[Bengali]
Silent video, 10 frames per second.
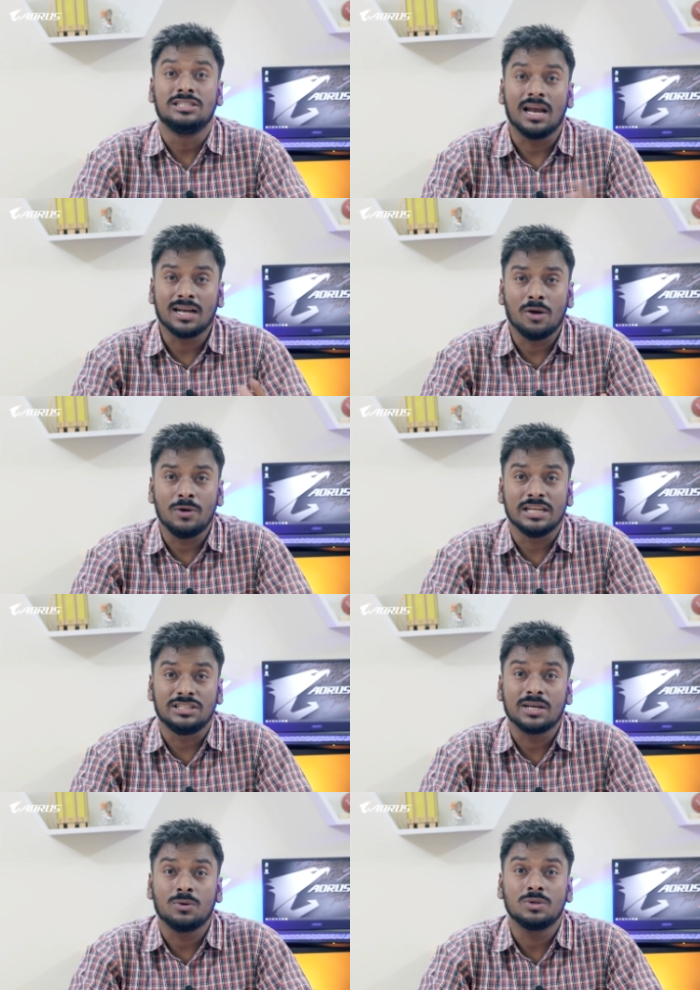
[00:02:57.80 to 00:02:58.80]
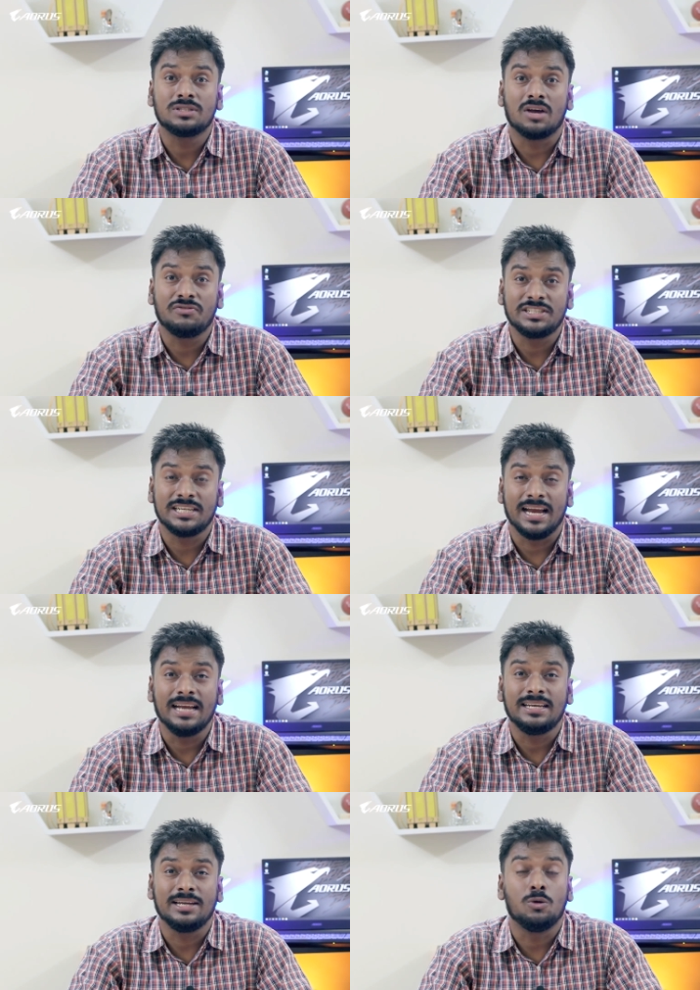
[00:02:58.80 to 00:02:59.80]
যার কারণে যে কোনো
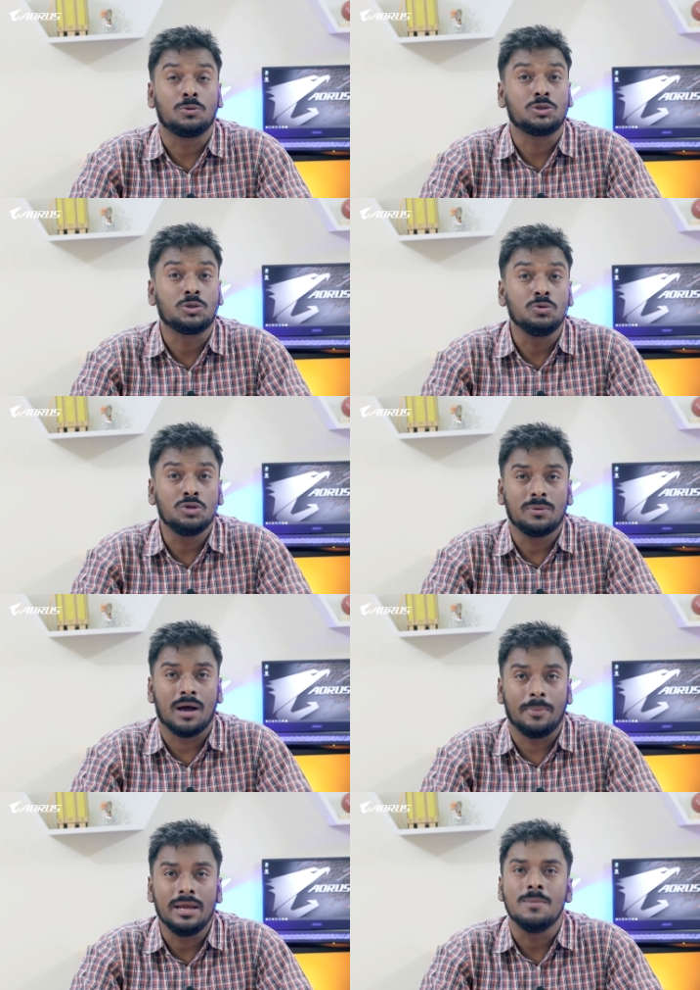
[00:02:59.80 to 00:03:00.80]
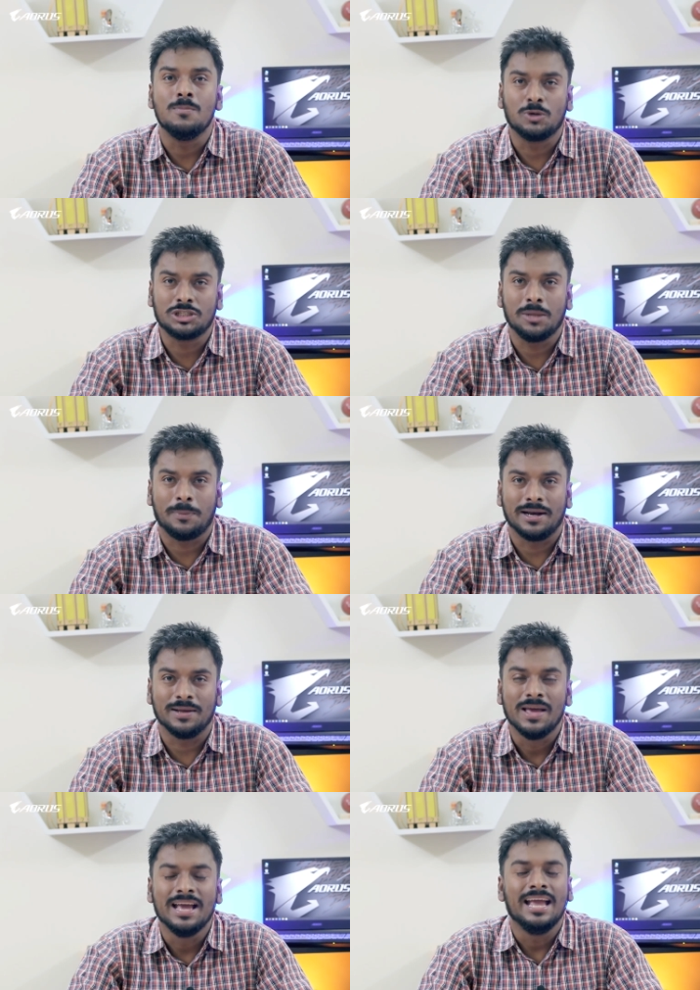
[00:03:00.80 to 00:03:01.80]
সারফেসে এটি খুব সুন্দরভাবে বসতে পারে